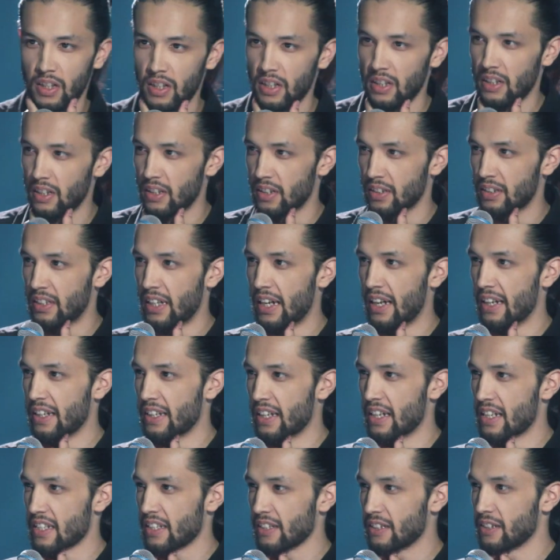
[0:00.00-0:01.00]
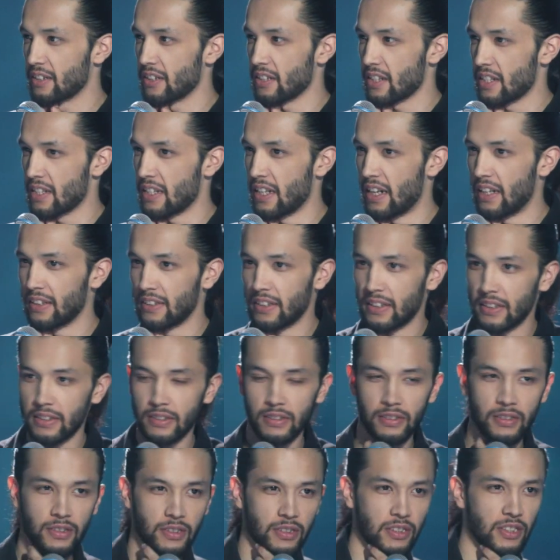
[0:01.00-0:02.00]
А, да, я с
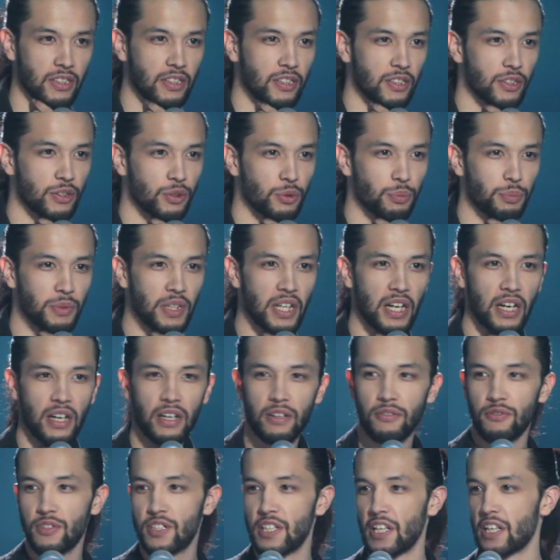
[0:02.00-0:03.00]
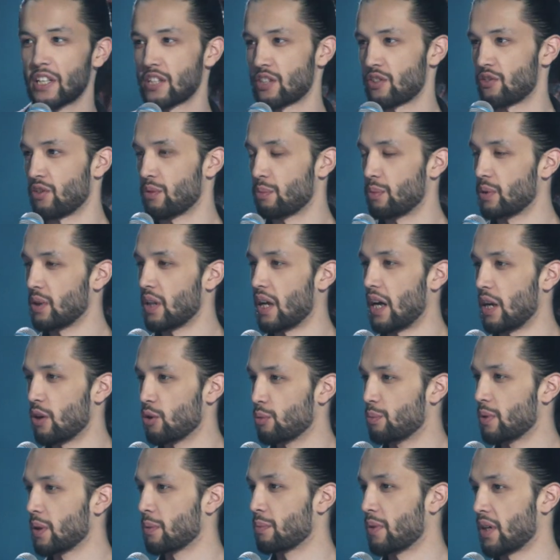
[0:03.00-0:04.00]
Кыргызстана. И у меня в детстве была
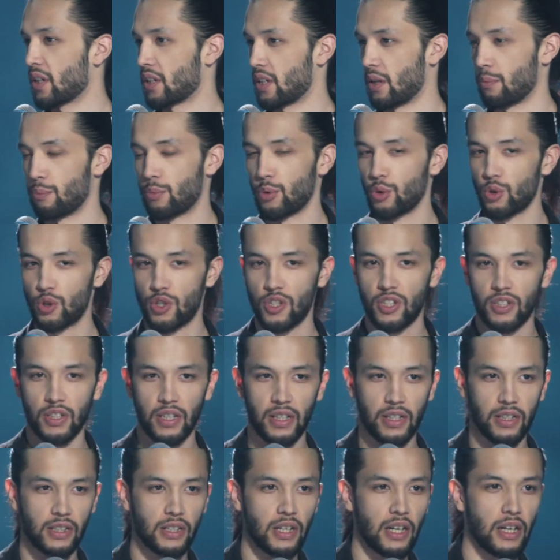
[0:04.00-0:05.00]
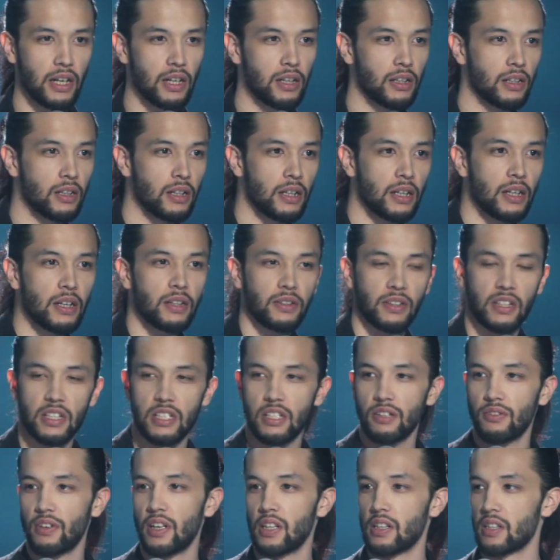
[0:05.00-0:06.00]
любимая компьютерная игра,
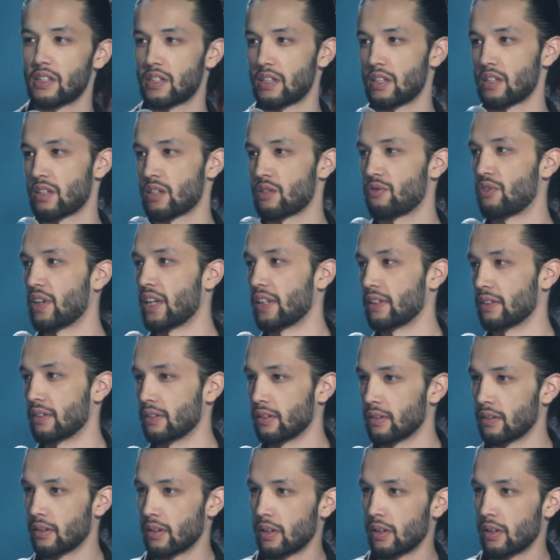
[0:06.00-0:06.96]
называлась «Свен».